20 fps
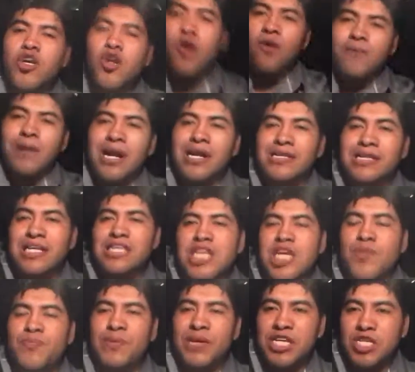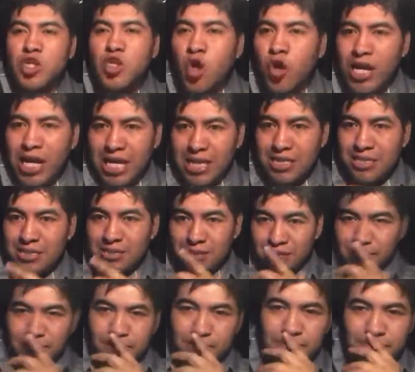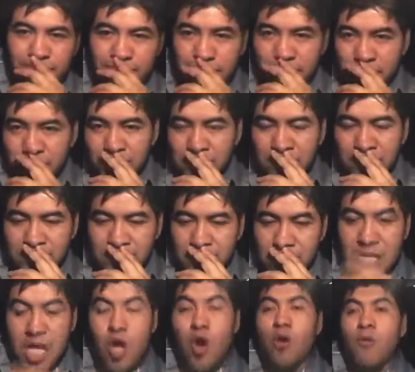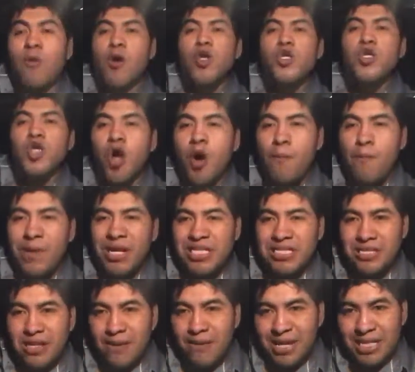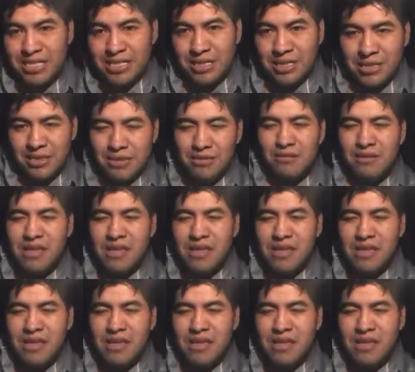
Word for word: quiero hablar de esas personas que como yo pensaba así.